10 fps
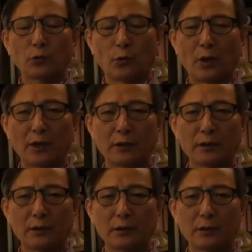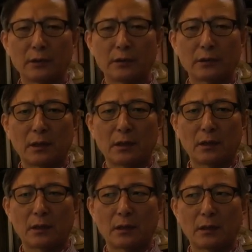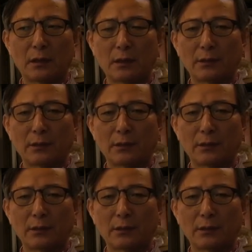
또한 아,